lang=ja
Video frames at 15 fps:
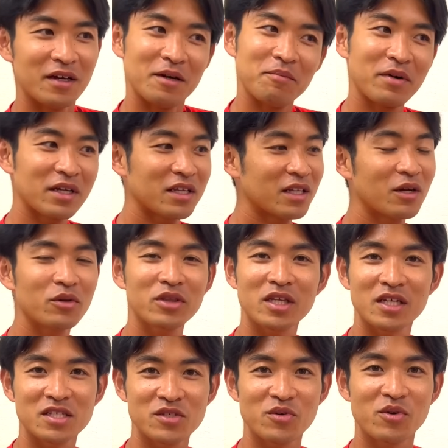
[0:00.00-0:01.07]
まだ治って
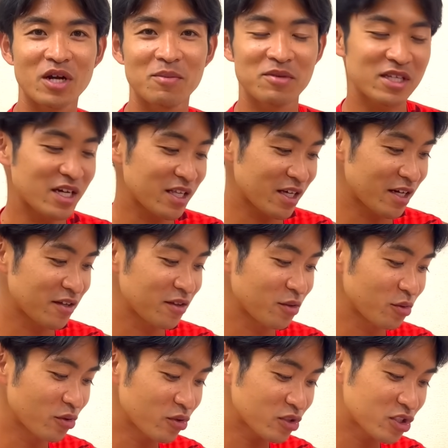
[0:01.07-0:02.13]
へんぞ、これ、みたいな。
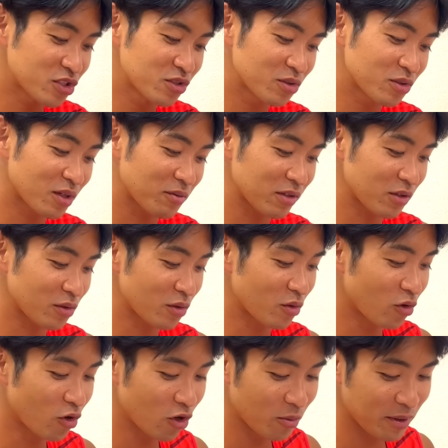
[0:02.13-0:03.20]
どうしようとか思って、これ
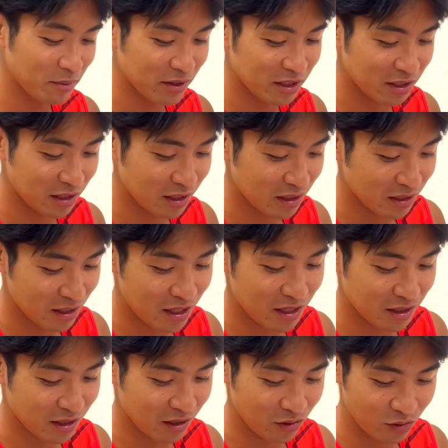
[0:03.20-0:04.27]
神戸までに
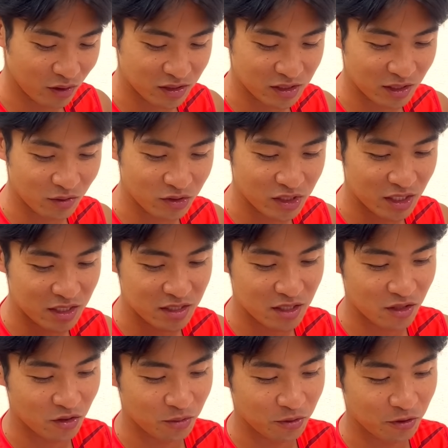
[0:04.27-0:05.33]
ね、なんとかし直したいです
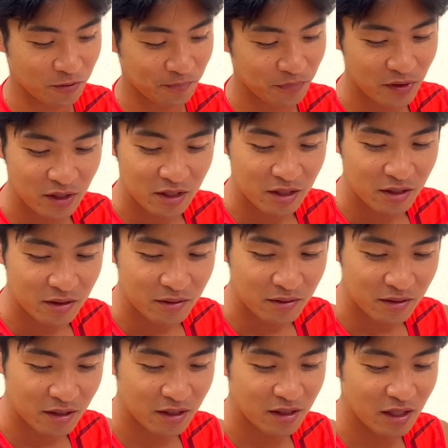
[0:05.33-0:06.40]
けれども、
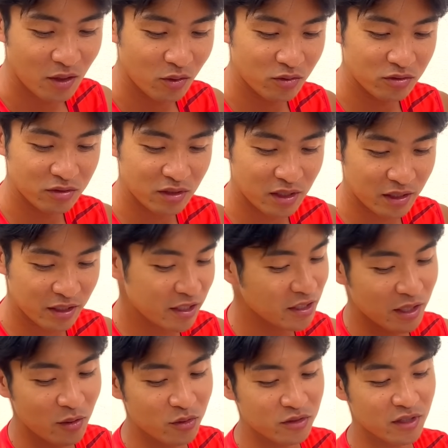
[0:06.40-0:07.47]
ね、治るんかな、いや、
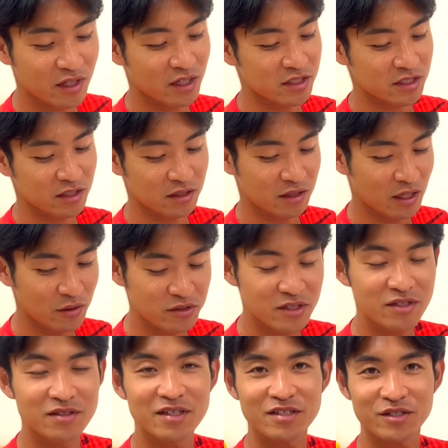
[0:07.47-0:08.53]
治るんかなじゃない、治
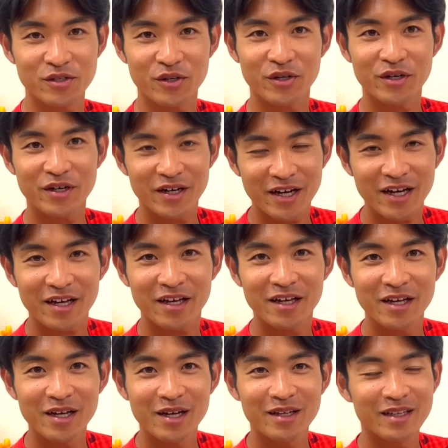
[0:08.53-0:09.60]
すんですよ。はい。
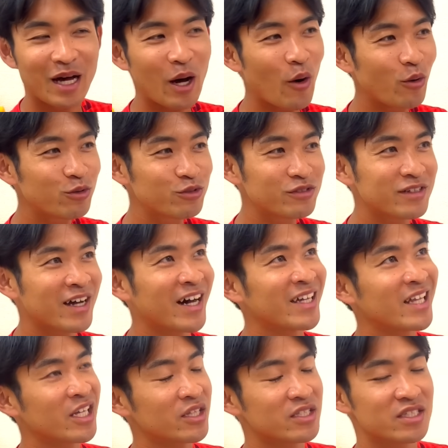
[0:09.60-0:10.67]
治るん
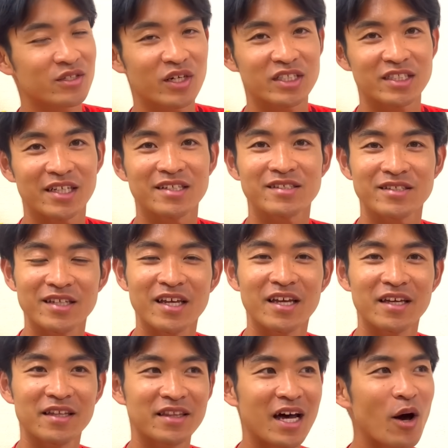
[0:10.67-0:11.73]
かなとかじゃないんですね。
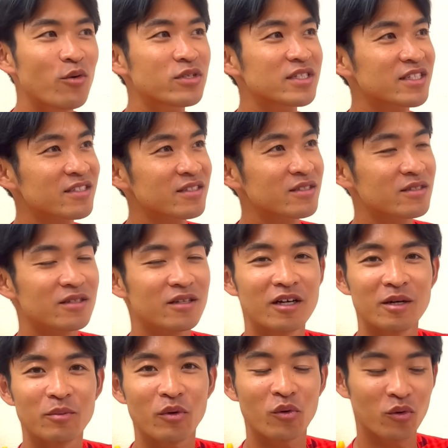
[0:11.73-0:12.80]
治す。
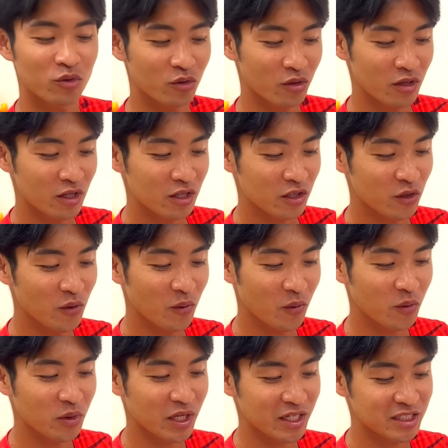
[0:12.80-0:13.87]
もうこの強
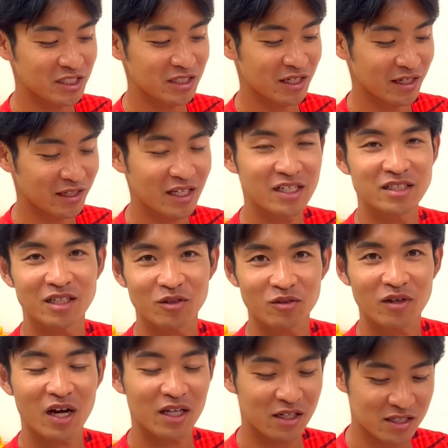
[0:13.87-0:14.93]
固な意志が大事だと。
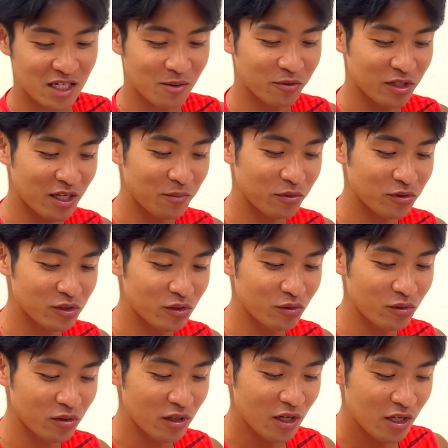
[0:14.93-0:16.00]
金沢もね、もうそ
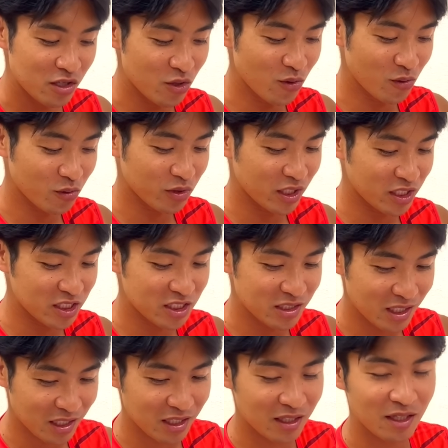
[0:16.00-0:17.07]
の強固な意志
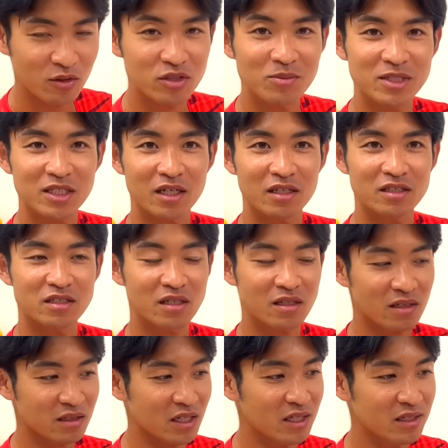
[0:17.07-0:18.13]
だけで直しましたからね、
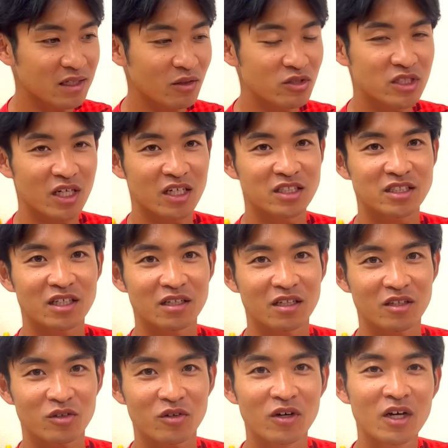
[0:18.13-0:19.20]
絶対に直して走ったんで
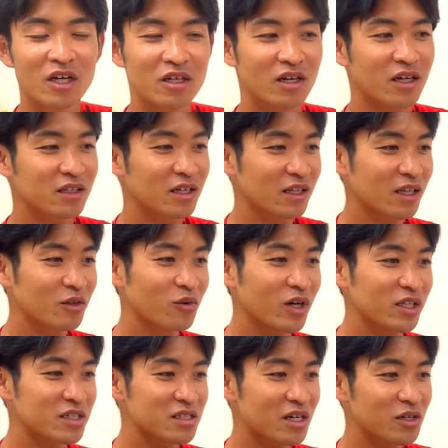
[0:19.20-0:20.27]
と。ただの
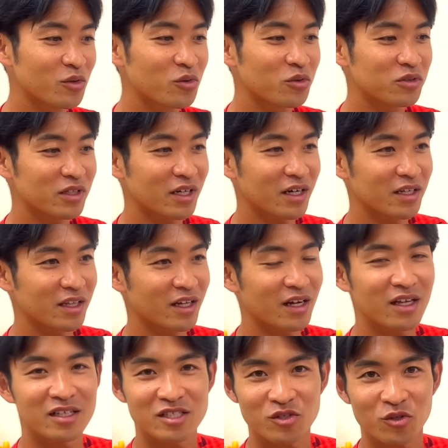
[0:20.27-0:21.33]
金沢旅行にな
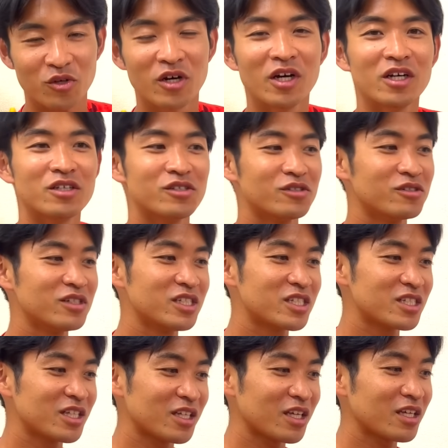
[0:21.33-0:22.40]
らへんぞという意
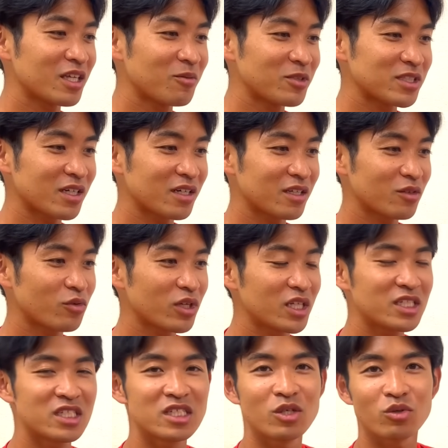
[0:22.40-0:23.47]
志でね、行きましたからね。これ
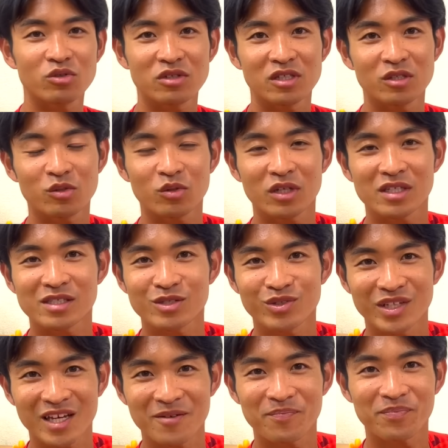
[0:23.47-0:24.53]
意志力っていうところなんですよ
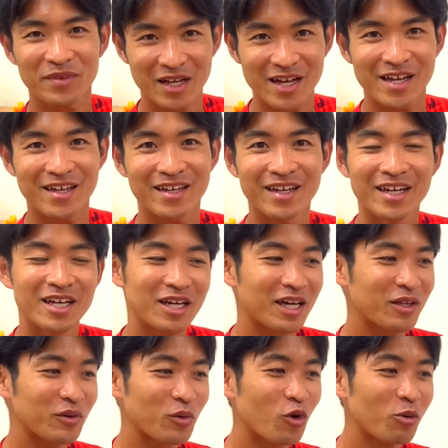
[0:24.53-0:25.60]
ね。はい。
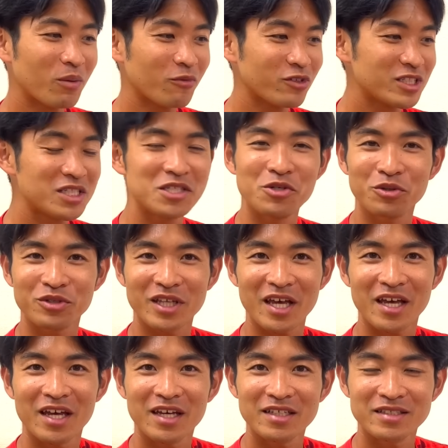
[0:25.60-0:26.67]
あの、神戸も意志力
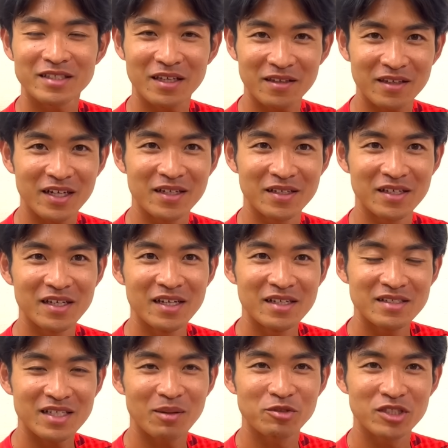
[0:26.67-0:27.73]
で、絶対に
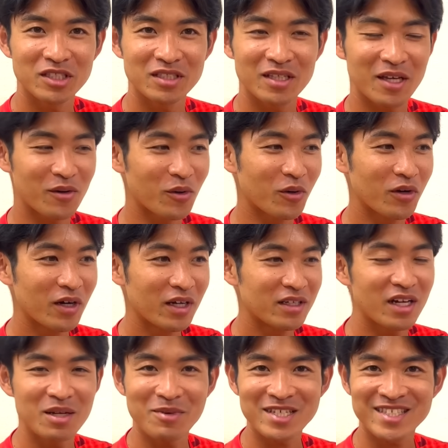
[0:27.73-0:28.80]
サブ にてんご
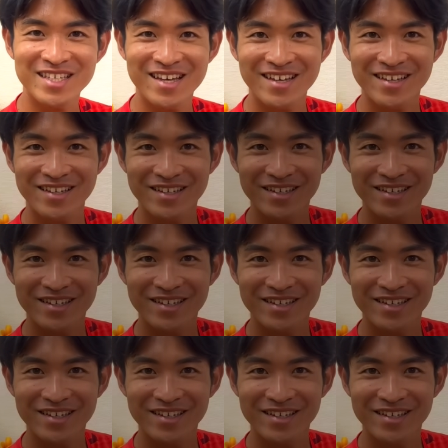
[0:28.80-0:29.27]
やりますぜ。